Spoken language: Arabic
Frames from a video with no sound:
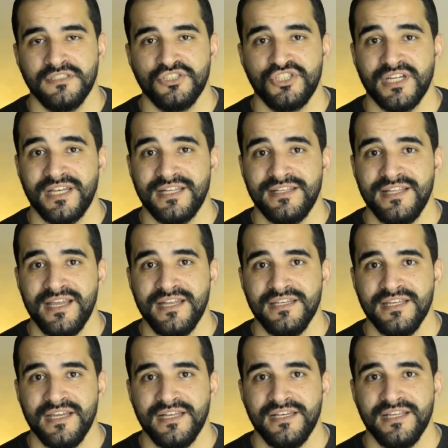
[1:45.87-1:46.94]
الشغله
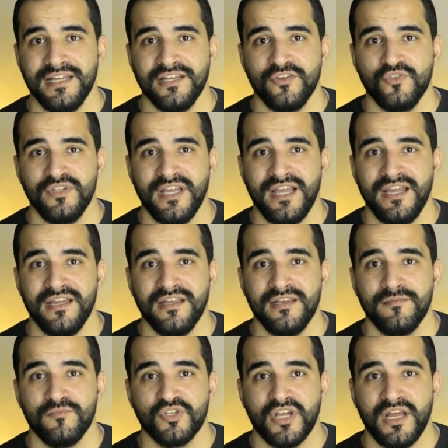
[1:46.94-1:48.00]
الثانيه اللي هي الخدع
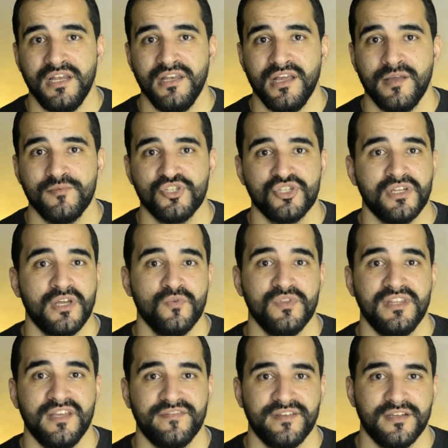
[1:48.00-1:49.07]
المتعلقه بالشراء
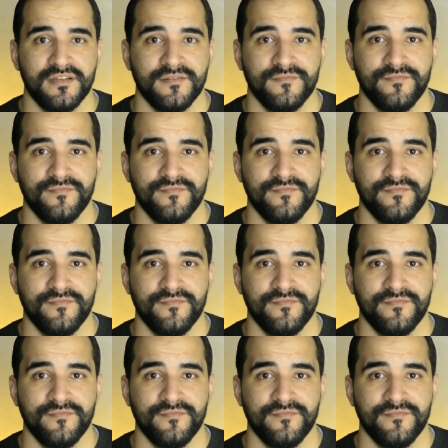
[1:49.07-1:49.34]
والدفع